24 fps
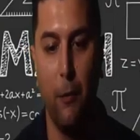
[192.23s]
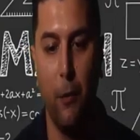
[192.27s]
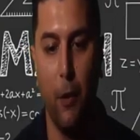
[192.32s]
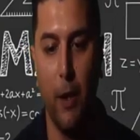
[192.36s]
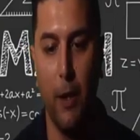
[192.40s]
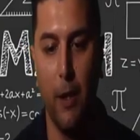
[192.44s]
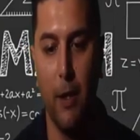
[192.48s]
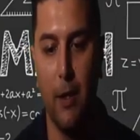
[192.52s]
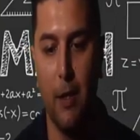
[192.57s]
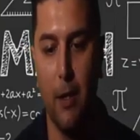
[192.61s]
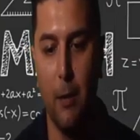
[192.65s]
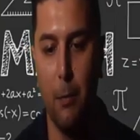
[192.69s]

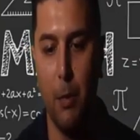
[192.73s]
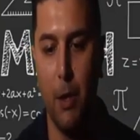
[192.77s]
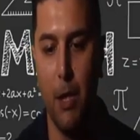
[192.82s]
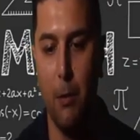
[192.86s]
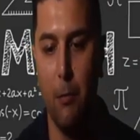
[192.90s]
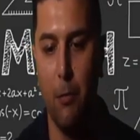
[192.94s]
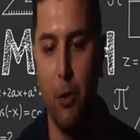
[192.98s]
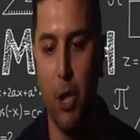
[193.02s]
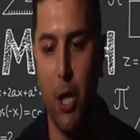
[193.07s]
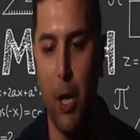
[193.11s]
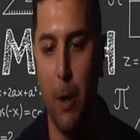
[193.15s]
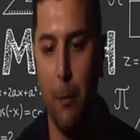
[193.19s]
İfadesi
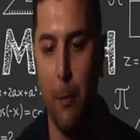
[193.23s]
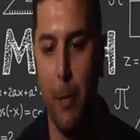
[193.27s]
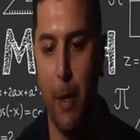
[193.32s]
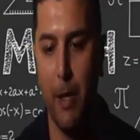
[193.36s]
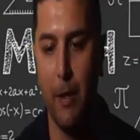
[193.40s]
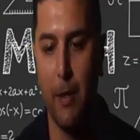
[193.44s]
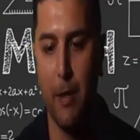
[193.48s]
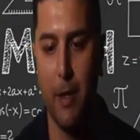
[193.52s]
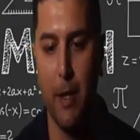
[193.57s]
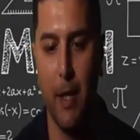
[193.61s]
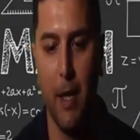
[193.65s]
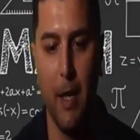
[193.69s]
birim
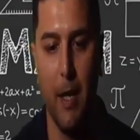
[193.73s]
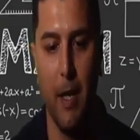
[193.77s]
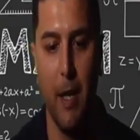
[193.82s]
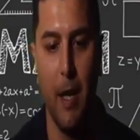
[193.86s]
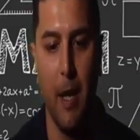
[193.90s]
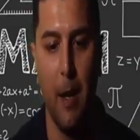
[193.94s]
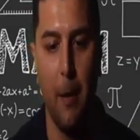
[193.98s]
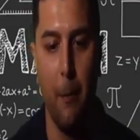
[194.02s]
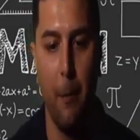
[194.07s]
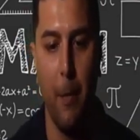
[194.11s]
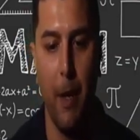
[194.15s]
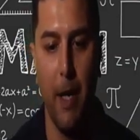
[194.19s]
çemberse
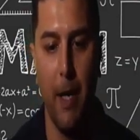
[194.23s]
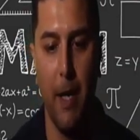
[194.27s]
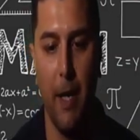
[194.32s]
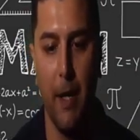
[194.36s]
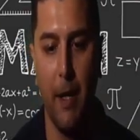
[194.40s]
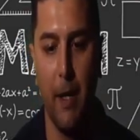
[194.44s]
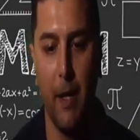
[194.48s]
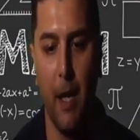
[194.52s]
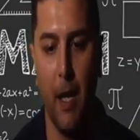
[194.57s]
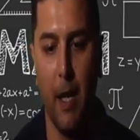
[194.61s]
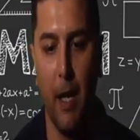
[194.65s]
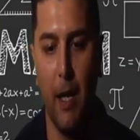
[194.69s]

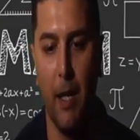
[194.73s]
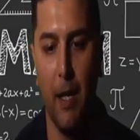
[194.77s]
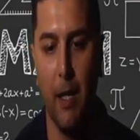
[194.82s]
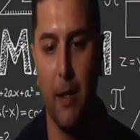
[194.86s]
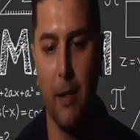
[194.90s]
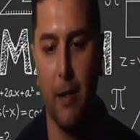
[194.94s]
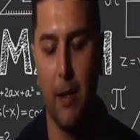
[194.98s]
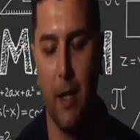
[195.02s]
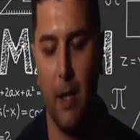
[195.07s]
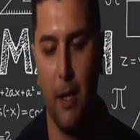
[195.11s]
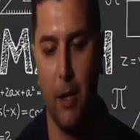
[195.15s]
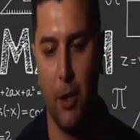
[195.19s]
MNK en
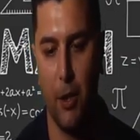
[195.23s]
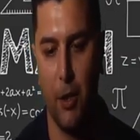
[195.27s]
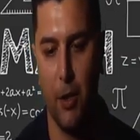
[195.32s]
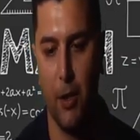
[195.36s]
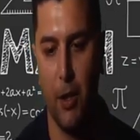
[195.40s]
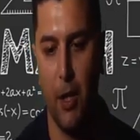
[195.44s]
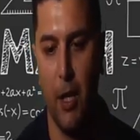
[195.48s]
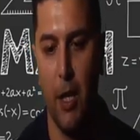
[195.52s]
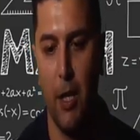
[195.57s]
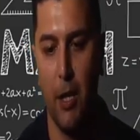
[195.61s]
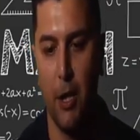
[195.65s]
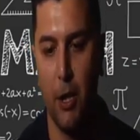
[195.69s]
az
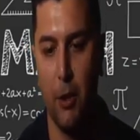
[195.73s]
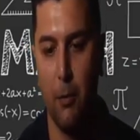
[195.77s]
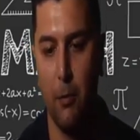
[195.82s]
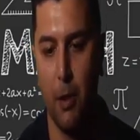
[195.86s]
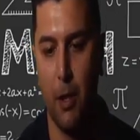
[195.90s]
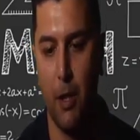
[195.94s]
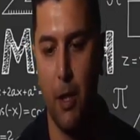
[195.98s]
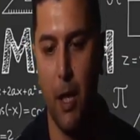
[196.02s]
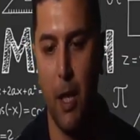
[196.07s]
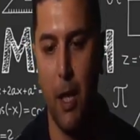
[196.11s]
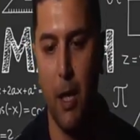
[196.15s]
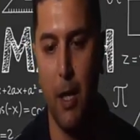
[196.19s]
kaçtır?
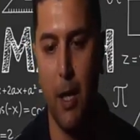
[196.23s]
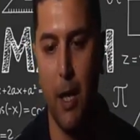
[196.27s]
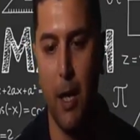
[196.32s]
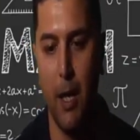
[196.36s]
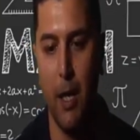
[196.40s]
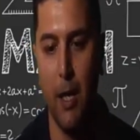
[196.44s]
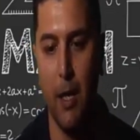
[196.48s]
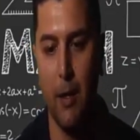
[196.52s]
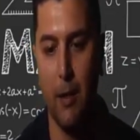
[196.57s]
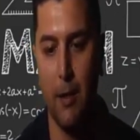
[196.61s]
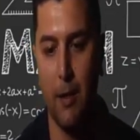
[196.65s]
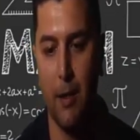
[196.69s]
Şimdi K'ya
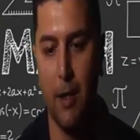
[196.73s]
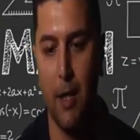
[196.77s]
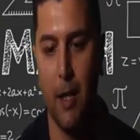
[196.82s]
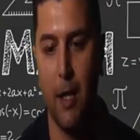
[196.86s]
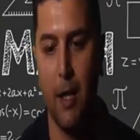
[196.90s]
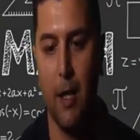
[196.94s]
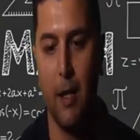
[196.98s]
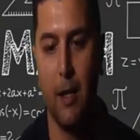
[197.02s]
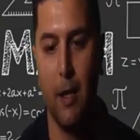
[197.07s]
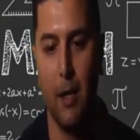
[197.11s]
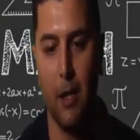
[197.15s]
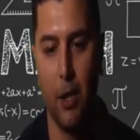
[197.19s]
en
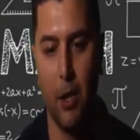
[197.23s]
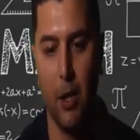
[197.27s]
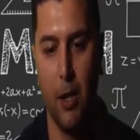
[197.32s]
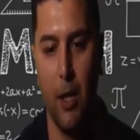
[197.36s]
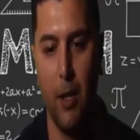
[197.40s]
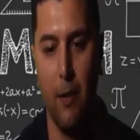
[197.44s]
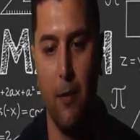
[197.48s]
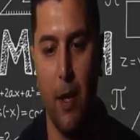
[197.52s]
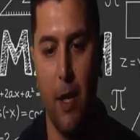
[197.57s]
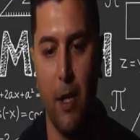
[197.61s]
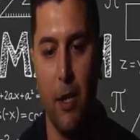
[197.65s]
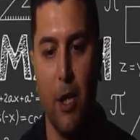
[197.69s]
azından
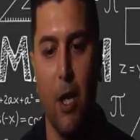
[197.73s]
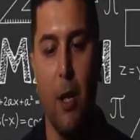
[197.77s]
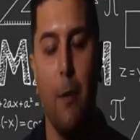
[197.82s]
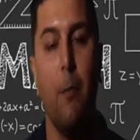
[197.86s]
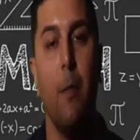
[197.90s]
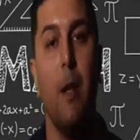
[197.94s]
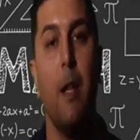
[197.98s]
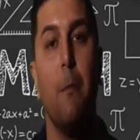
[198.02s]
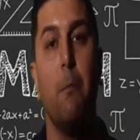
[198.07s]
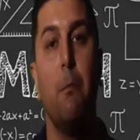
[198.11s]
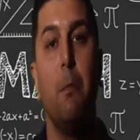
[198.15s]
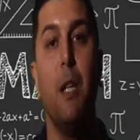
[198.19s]
arkadaşlar ne
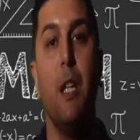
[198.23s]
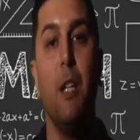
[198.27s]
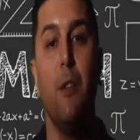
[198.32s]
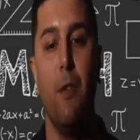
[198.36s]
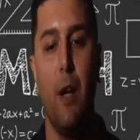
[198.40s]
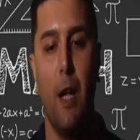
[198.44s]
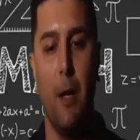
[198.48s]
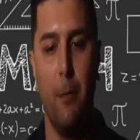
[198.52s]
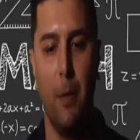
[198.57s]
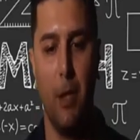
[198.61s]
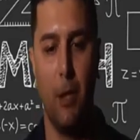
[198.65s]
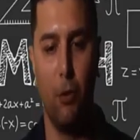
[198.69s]
vereceğim?
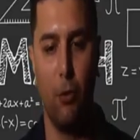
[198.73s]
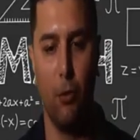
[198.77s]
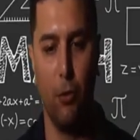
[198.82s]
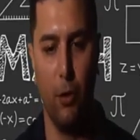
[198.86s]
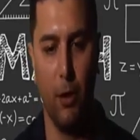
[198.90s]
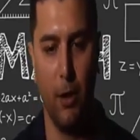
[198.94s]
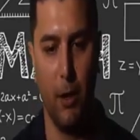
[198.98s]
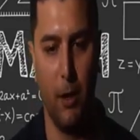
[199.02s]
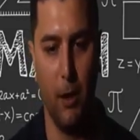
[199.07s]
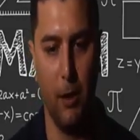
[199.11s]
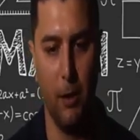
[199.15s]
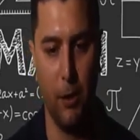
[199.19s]
1 vermek
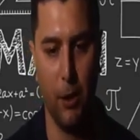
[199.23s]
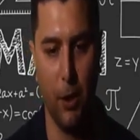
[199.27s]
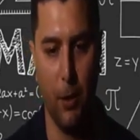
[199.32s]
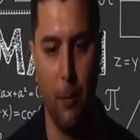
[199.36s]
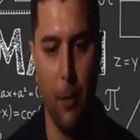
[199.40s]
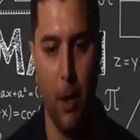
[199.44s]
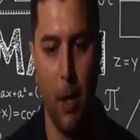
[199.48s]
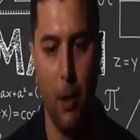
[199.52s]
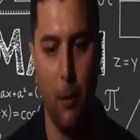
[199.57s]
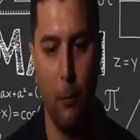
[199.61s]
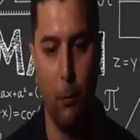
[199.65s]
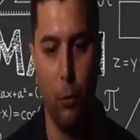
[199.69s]
zorunda
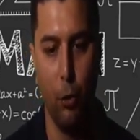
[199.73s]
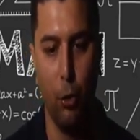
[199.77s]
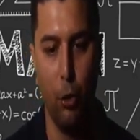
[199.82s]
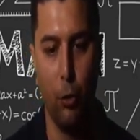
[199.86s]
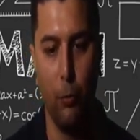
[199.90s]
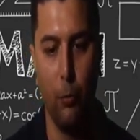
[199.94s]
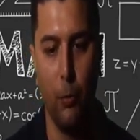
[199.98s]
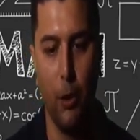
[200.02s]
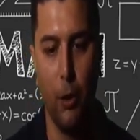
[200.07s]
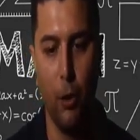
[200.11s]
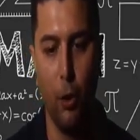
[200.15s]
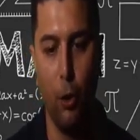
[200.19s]
kalacağım. Bu
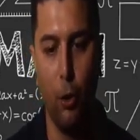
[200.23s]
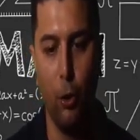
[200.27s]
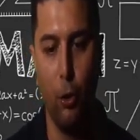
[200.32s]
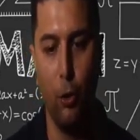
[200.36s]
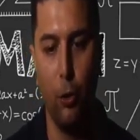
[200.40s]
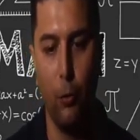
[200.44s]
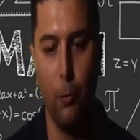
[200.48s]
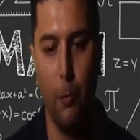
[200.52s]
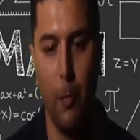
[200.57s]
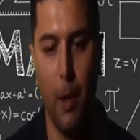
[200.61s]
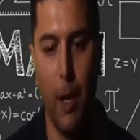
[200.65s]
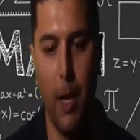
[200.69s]
durumda ne
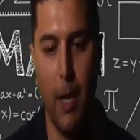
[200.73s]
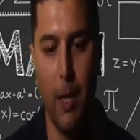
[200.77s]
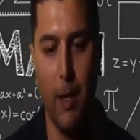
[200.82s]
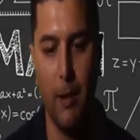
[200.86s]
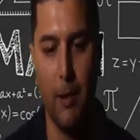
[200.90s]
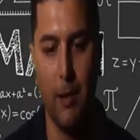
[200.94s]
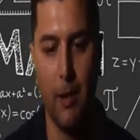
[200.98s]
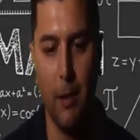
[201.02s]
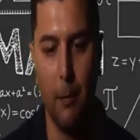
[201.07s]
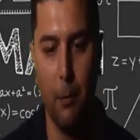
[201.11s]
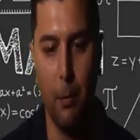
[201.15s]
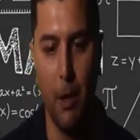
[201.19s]
olur? M-1
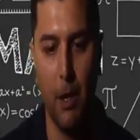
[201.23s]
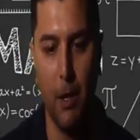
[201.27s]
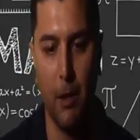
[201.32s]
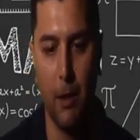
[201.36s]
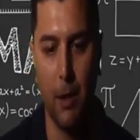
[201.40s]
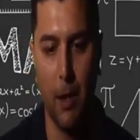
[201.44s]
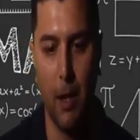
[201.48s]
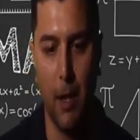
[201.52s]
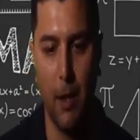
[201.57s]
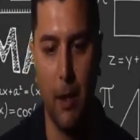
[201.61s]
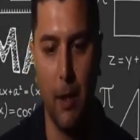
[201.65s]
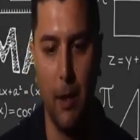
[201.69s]

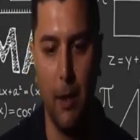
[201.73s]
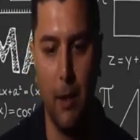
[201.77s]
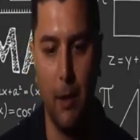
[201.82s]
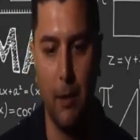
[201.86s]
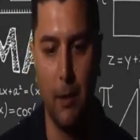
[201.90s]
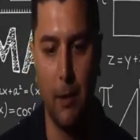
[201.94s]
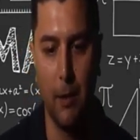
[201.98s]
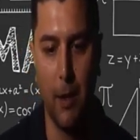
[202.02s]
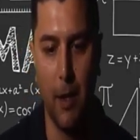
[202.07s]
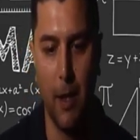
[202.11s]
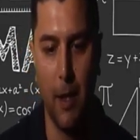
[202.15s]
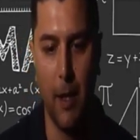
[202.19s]
eksi tane
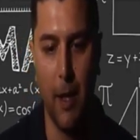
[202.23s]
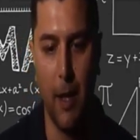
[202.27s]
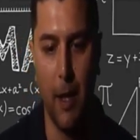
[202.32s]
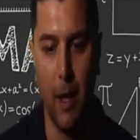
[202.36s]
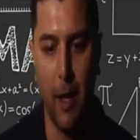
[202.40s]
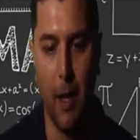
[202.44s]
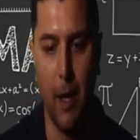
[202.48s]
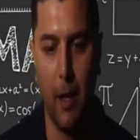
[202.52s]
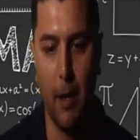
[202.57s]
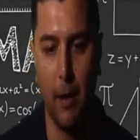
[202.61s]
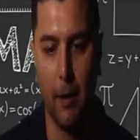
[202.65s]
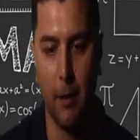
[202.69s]
x
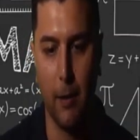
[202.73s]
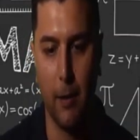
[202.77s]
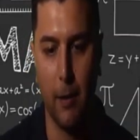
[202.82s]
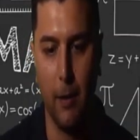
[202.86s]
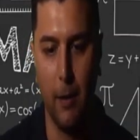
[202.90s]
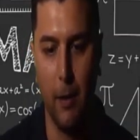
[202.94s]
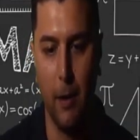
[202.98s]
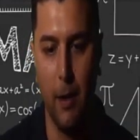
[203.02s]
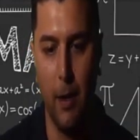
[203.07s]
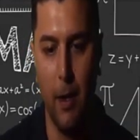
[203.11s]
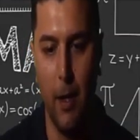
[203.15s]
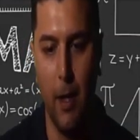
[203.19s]
kare
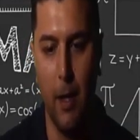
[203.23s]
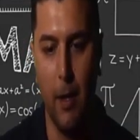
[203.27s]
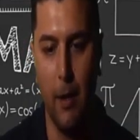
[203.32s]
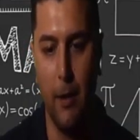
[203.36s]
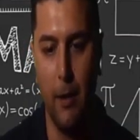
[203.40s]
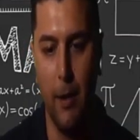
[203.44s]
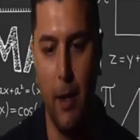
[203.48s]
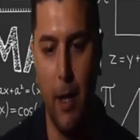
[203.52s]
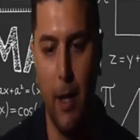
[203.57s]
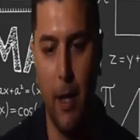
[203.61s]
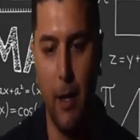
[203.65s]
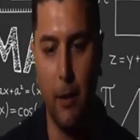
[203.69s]
artı
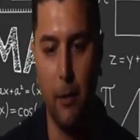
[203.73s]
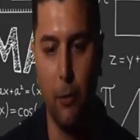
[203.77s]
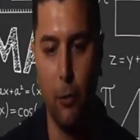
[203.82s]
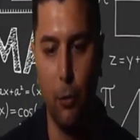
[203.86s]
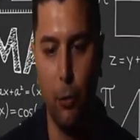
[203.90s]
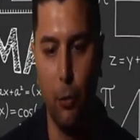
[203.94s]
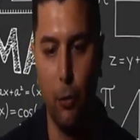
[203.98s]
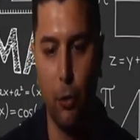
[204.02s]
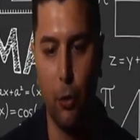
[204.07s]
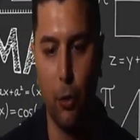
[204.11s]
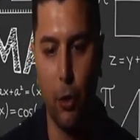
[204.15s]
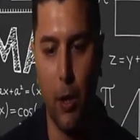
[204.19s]
N-3
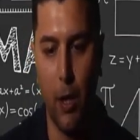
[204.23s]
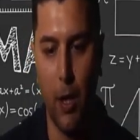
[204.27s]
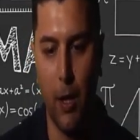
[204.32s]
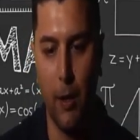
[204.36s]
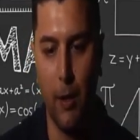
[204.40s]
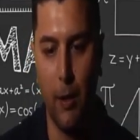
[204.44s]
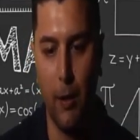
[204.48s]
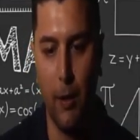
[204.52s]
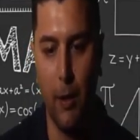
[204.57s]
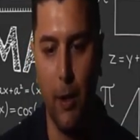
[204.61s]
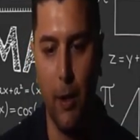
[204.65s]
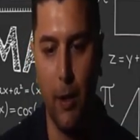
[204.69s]
eksi
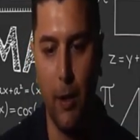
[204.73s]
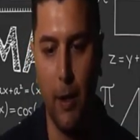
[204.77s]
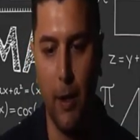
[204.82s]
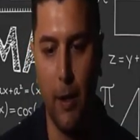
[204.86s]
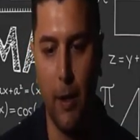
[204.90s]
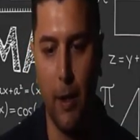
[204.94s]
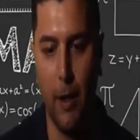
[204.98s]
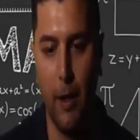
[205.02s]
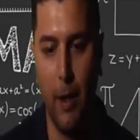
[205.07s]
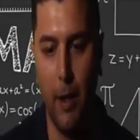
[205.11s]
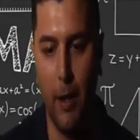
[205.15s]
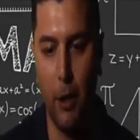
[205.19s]
tane y
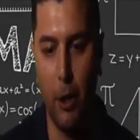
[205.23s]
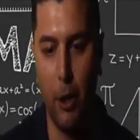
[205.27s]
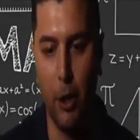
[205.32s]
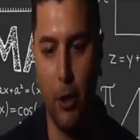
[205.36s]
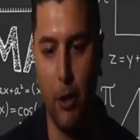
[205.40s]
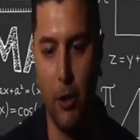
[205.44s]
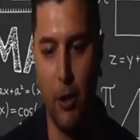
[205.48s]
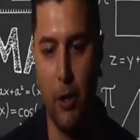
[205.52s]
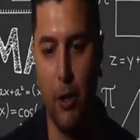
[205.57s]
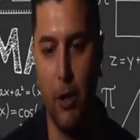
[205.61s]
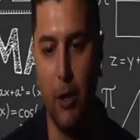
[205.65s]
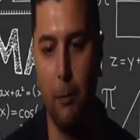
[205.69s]
kare
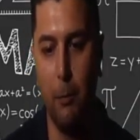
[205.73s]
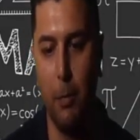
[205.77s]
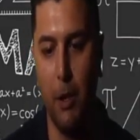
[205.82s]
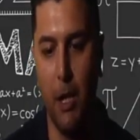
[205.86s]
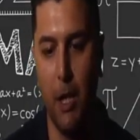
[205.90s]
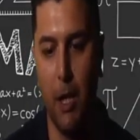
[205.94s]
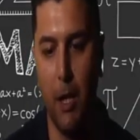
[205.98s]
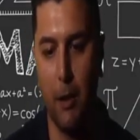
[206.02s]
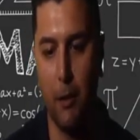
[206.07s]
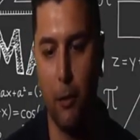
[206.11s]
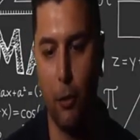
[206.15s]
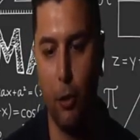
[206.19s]
eşittir
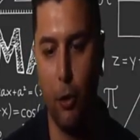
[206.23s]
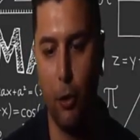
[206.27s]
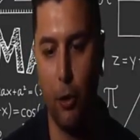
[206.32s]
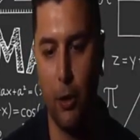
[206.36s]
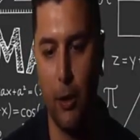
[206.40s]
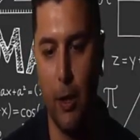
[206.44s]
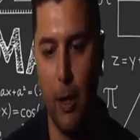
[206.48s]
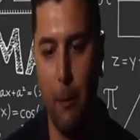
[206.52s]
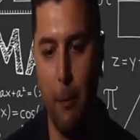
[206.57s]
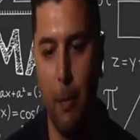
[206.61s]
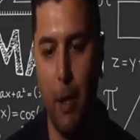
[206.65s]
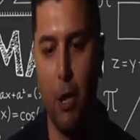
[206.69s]
1 artı
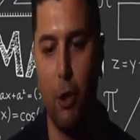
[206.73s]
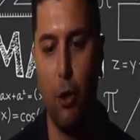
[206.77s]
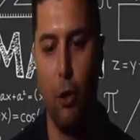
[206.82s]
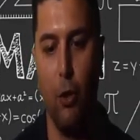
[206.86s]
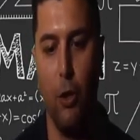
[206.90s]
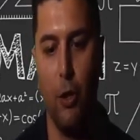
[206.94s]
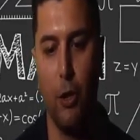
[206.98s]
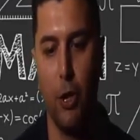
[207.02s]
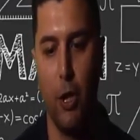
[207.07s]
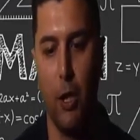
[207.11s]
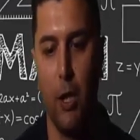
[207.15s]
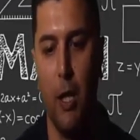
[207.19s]
4'ten 5
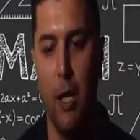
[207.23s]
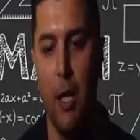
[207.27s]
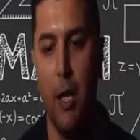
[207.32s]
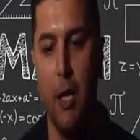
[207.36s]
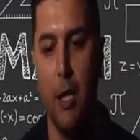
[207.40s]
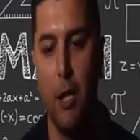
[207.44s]
olacak.